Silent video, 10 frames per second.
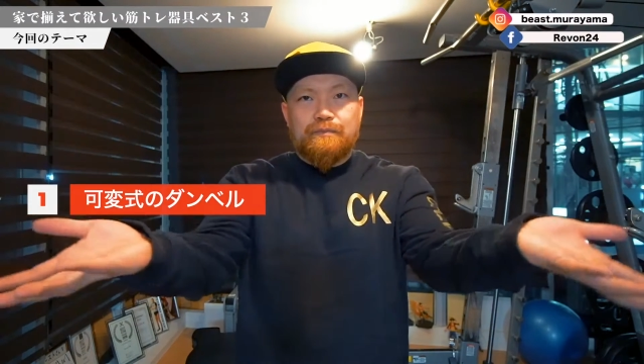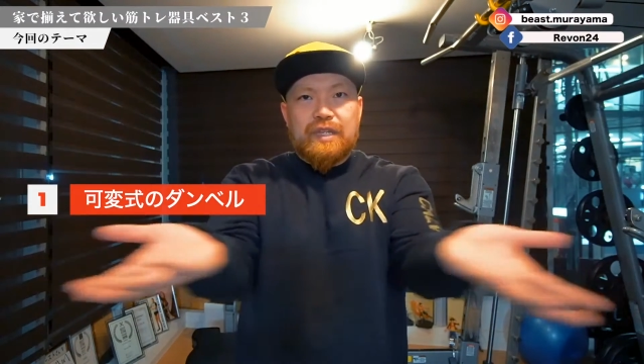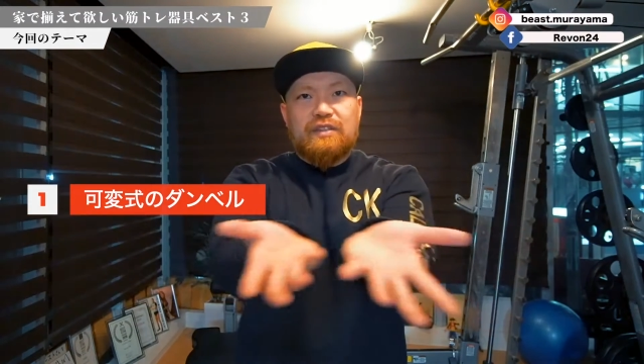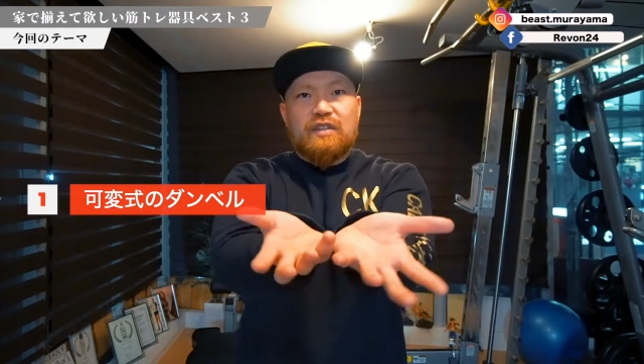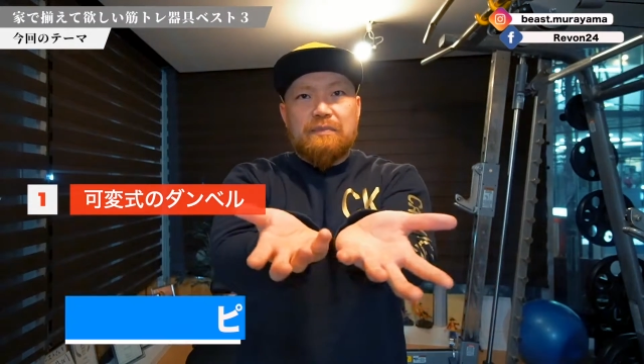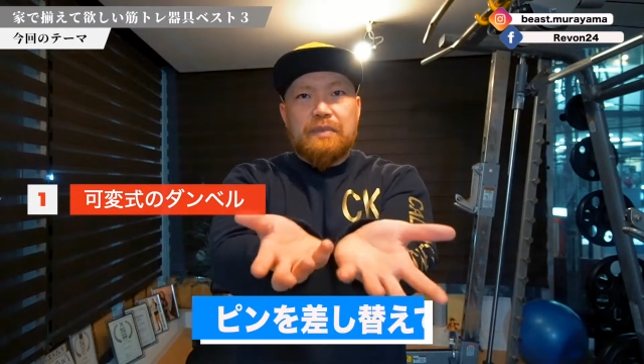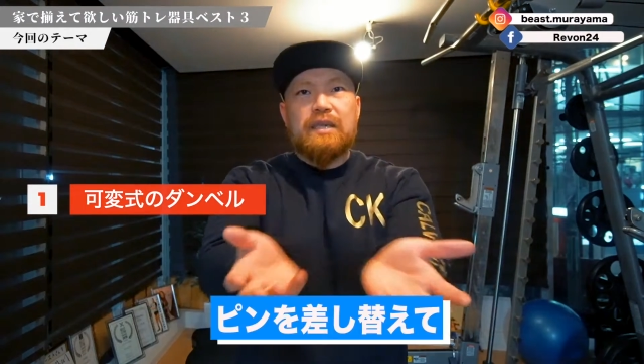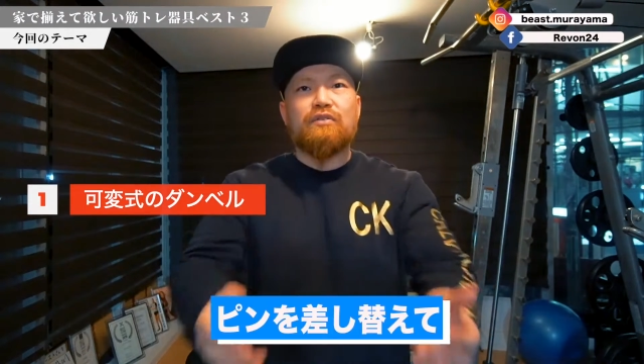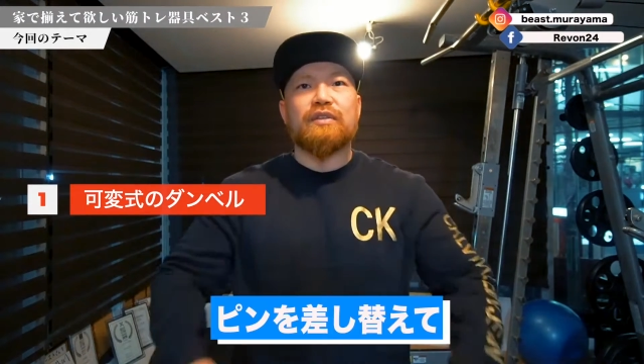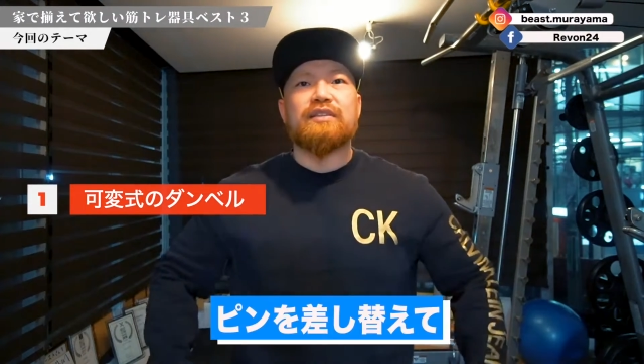やつで
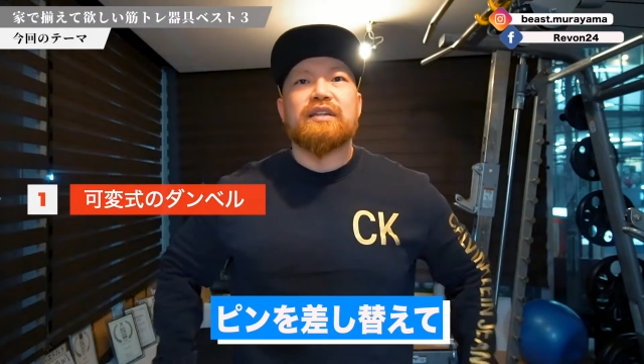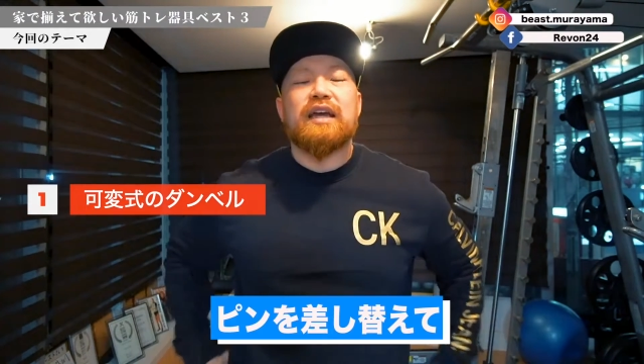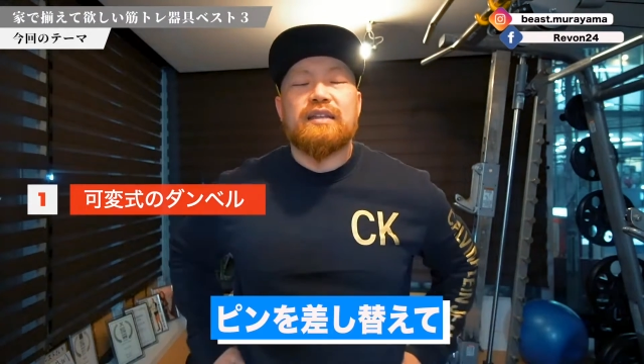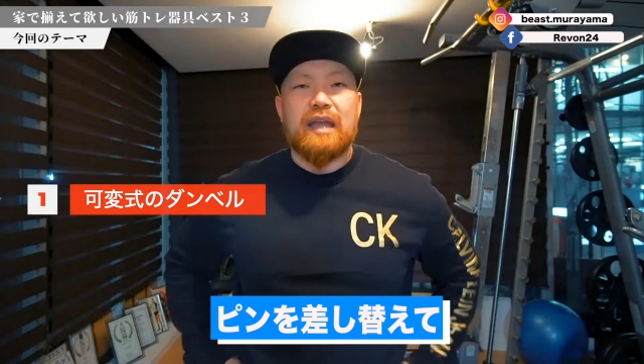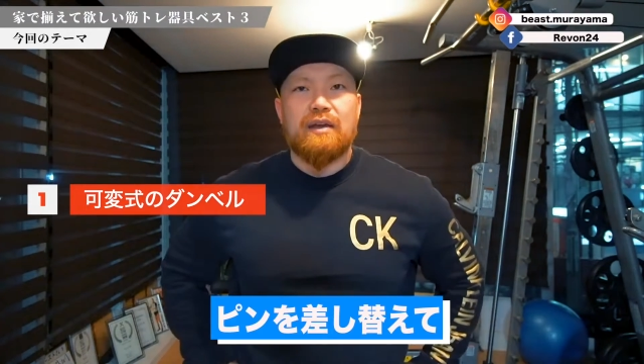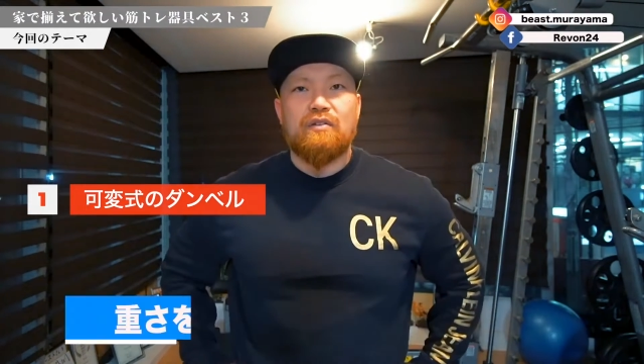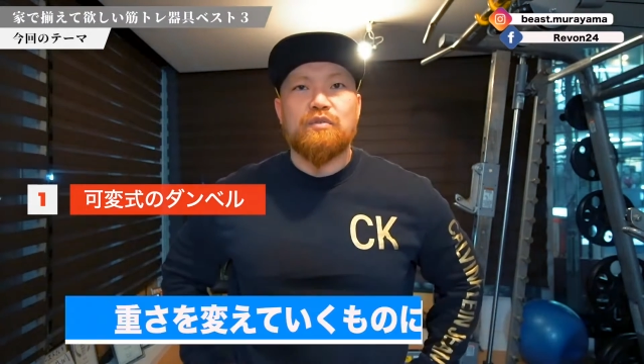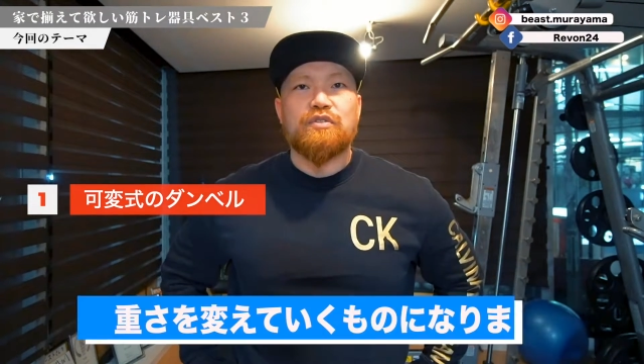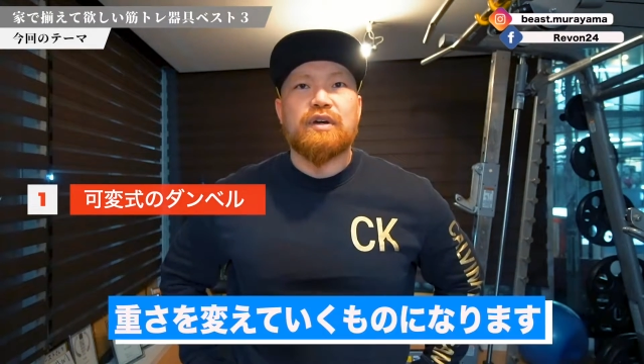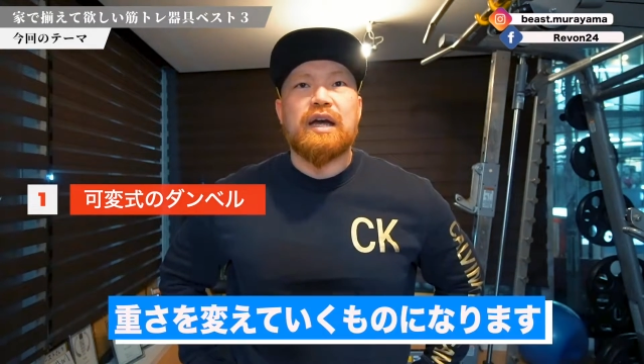ピンを差し替えて
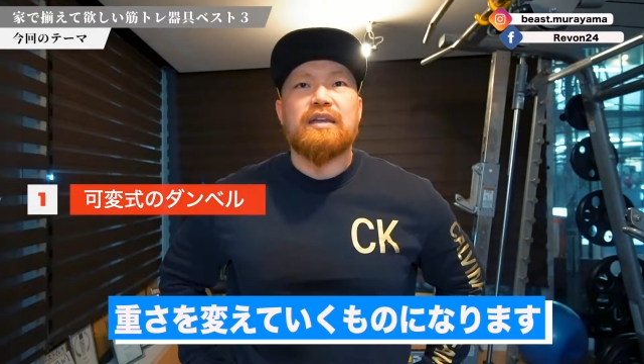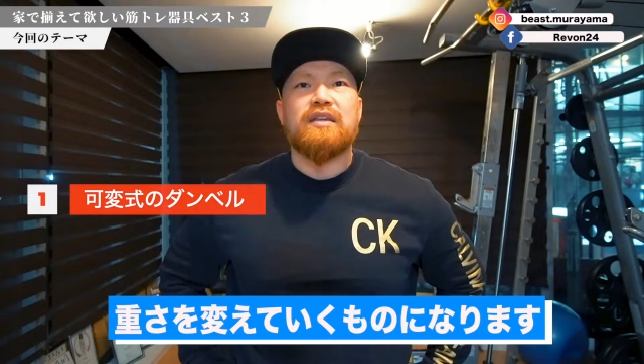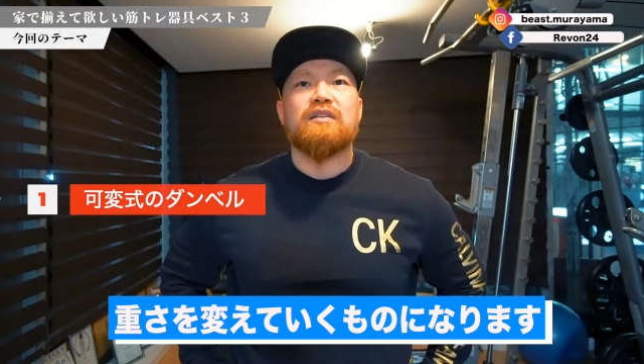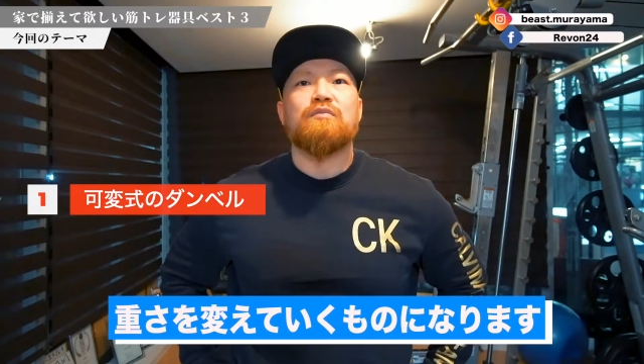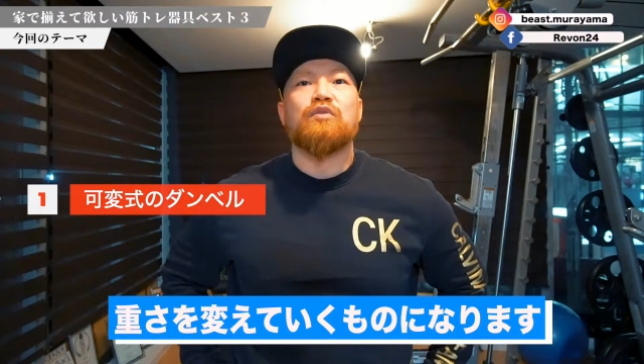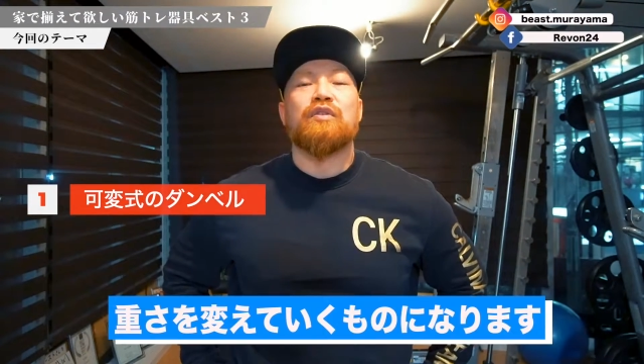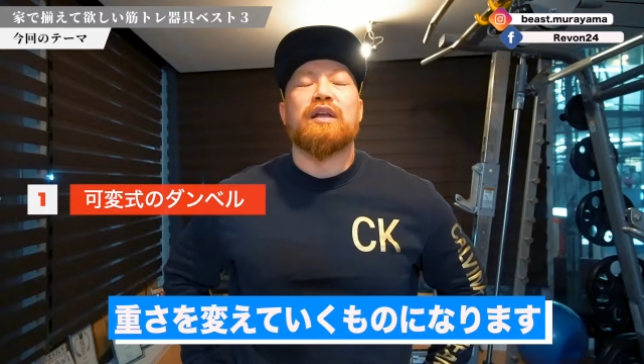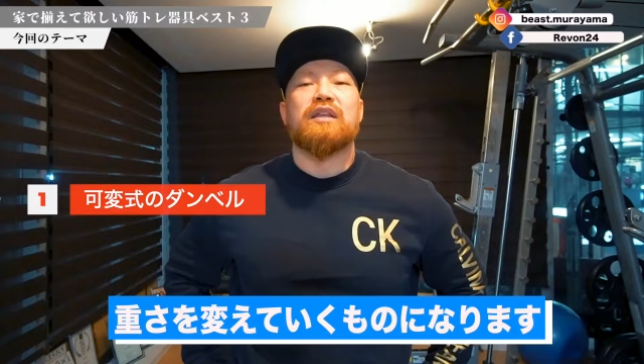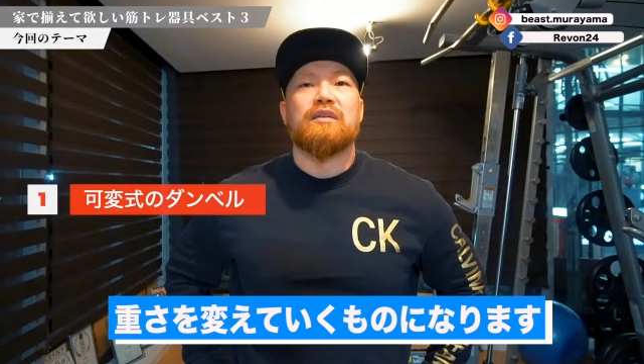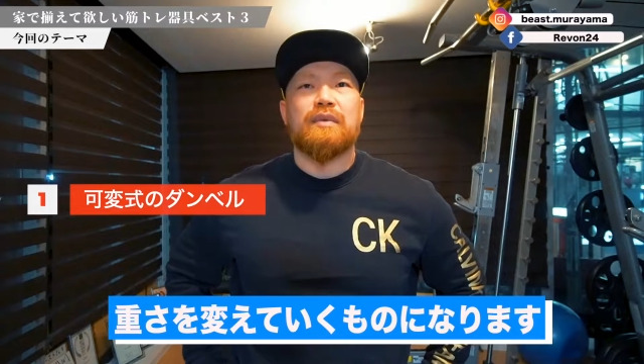重さを変えていくものに
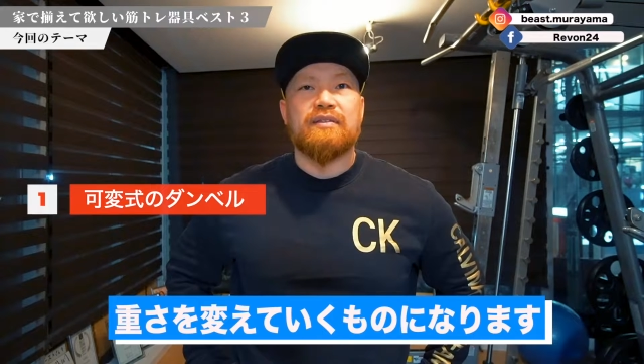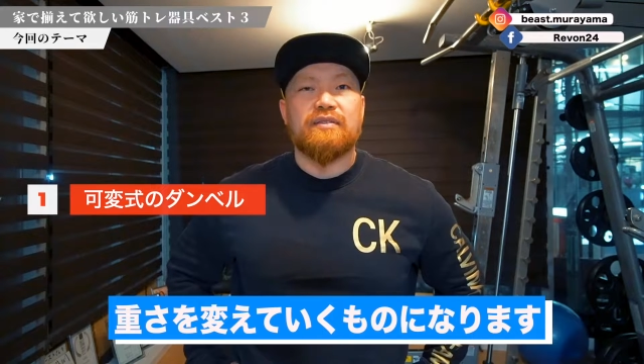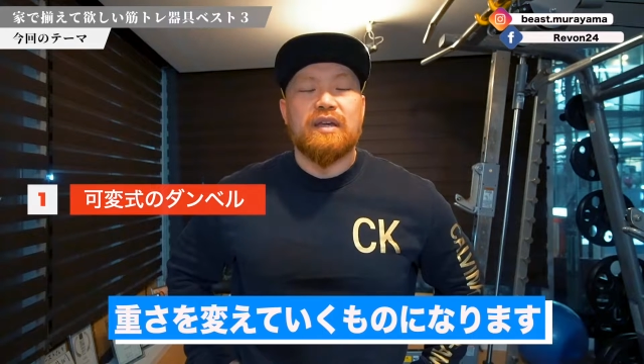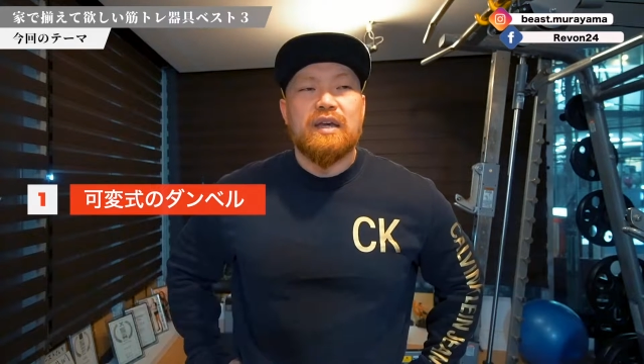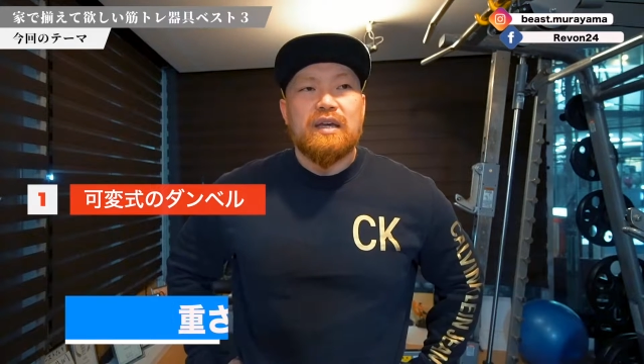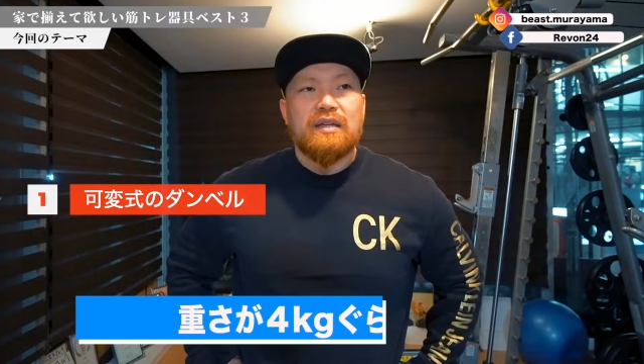なります